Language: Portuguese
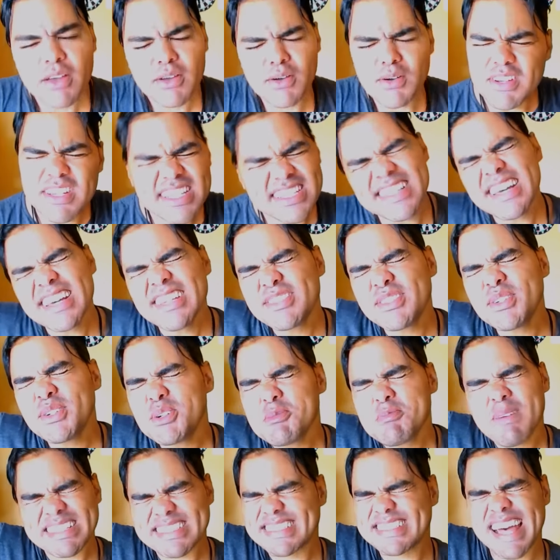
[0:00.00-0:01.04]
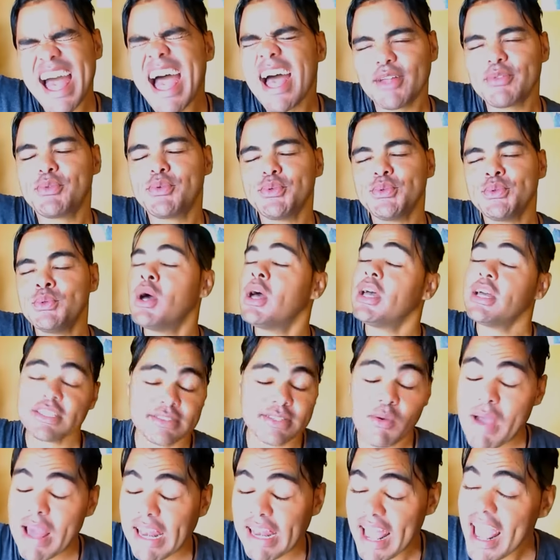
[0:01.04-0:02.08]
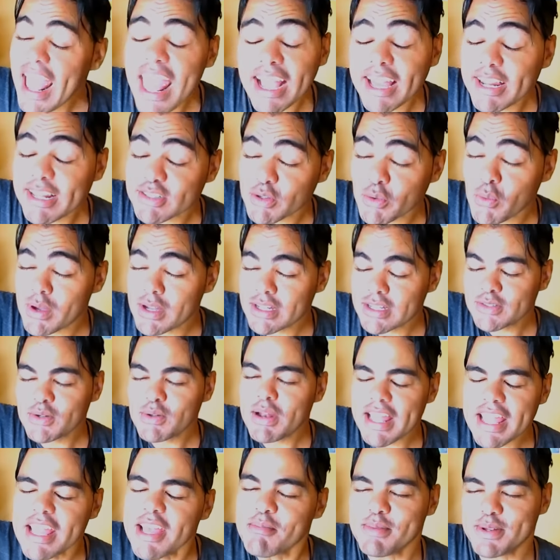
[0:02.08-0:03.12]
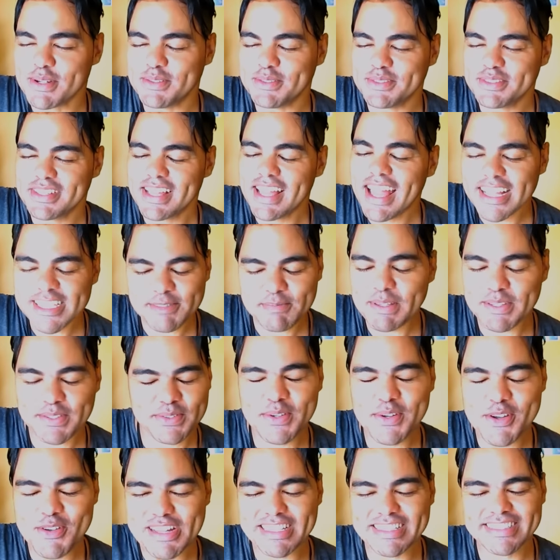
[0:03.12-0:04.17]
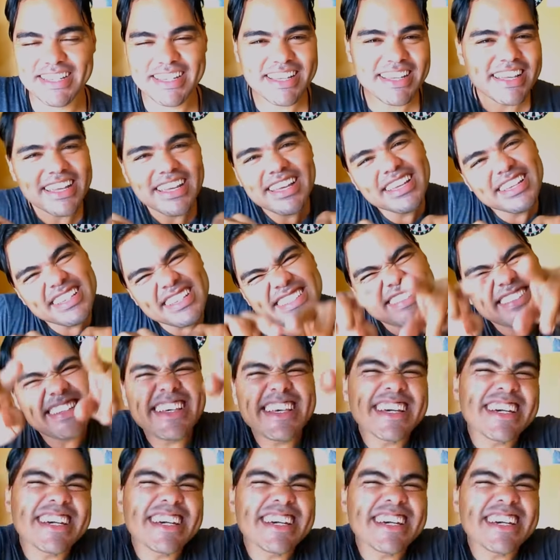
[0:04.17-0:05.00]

Coisas do passado são alegres quando lembram as pessoas que se